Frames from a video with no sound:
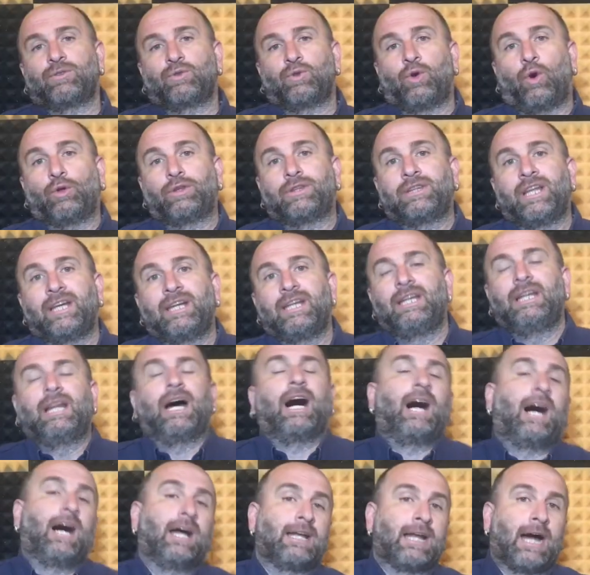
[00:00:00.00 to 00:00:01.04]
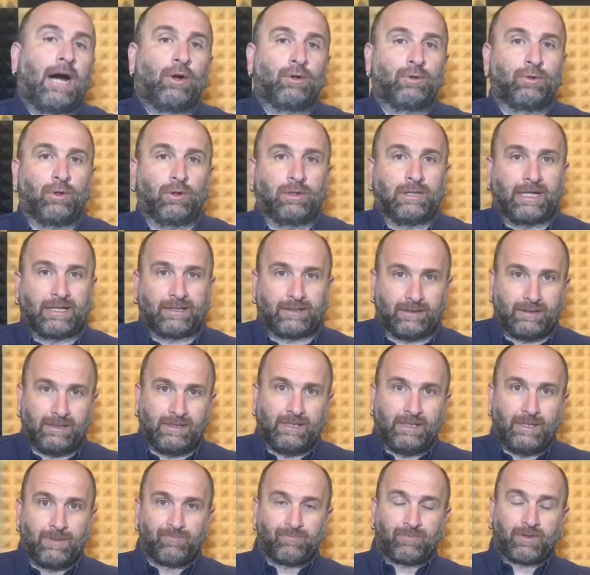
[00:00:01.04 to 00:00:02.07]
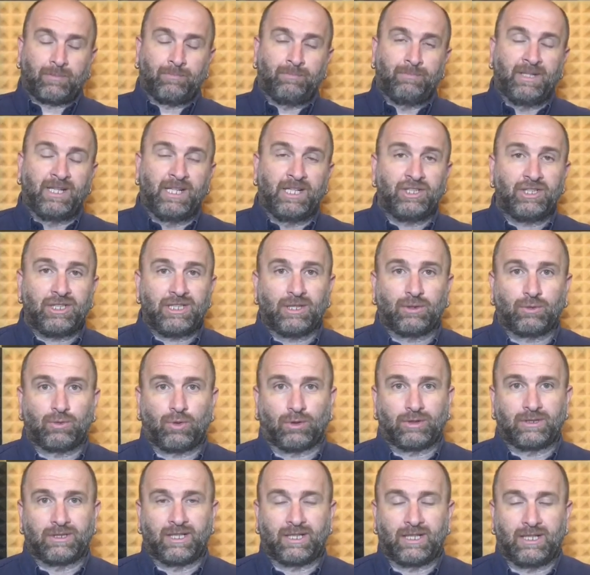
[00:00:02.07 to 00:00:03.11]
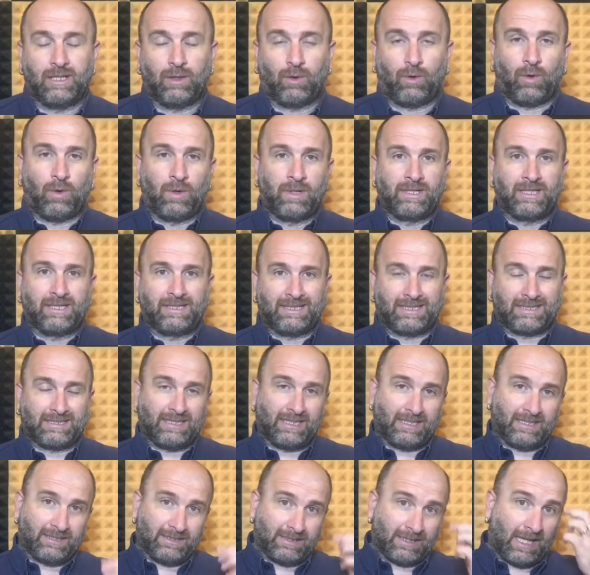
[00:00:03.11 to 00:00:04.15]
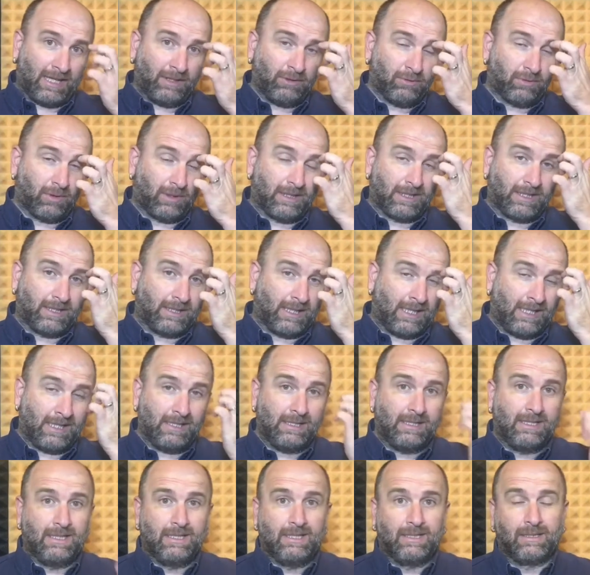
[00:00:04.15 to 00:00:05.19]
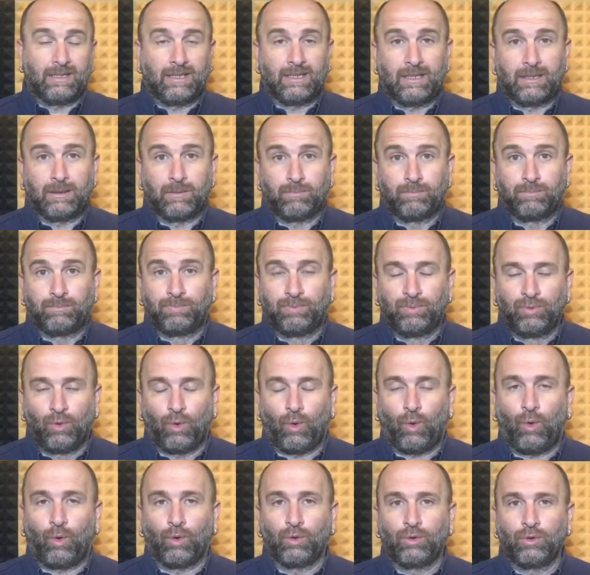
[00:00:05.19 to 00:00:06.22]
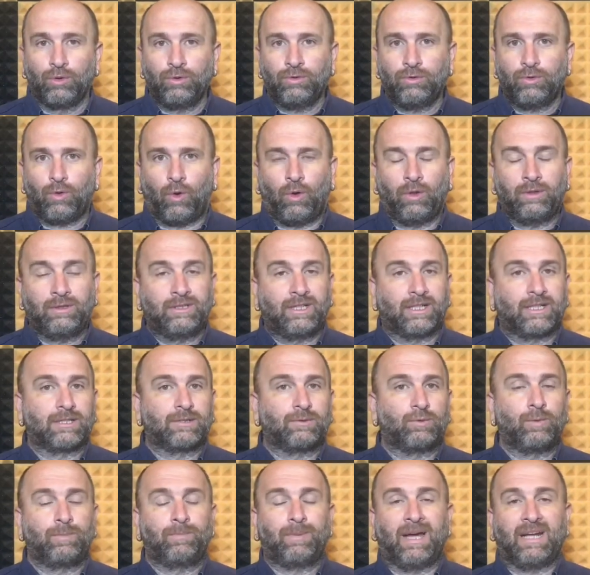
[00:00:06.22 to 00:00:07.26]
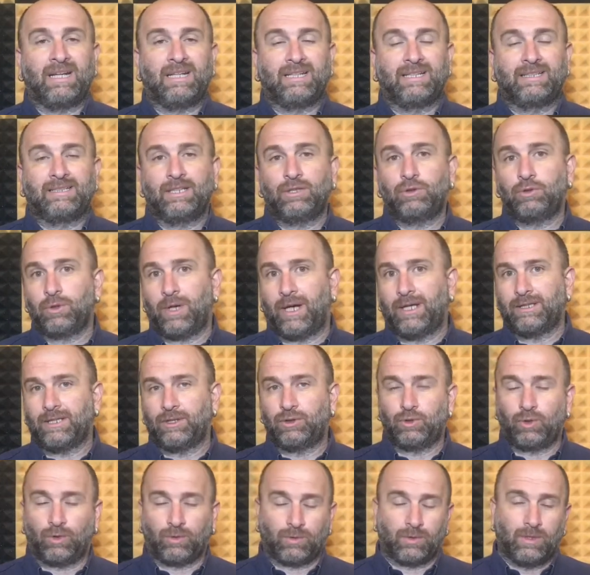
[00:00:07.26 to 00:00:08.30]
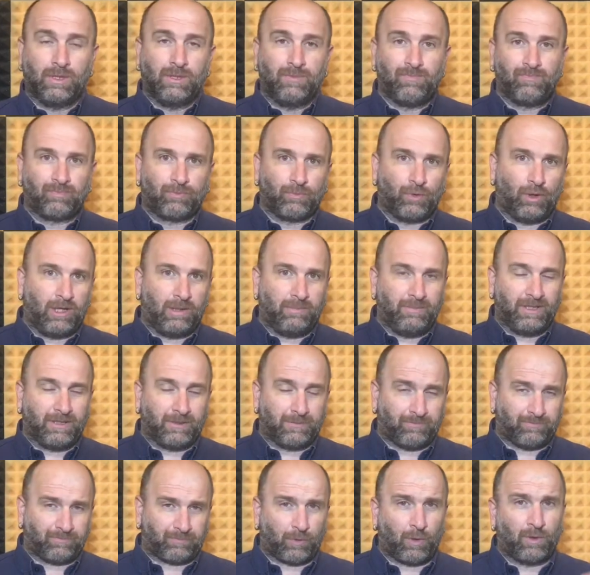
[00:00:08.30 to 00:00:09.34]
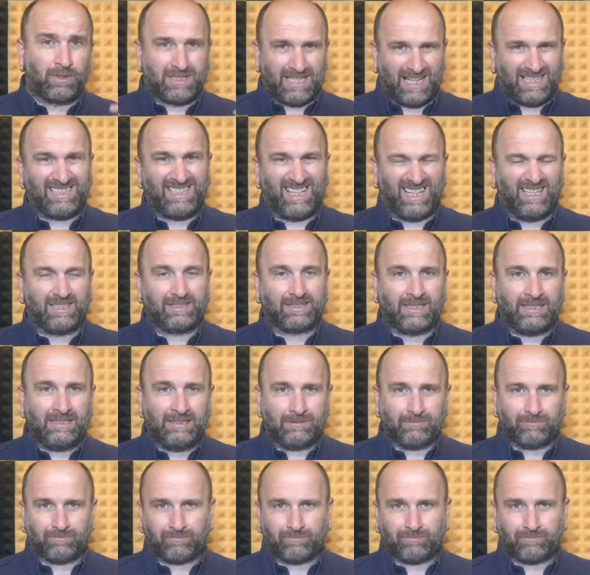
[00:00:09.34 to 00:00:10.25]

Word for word: kodlarıyla hala oynuyorlar. Birincilik kodlarıyla oynadıklarından dolayı da e, bu oyun onlara Süper Lig'de şu anda çok böyle bir özellikle Hatay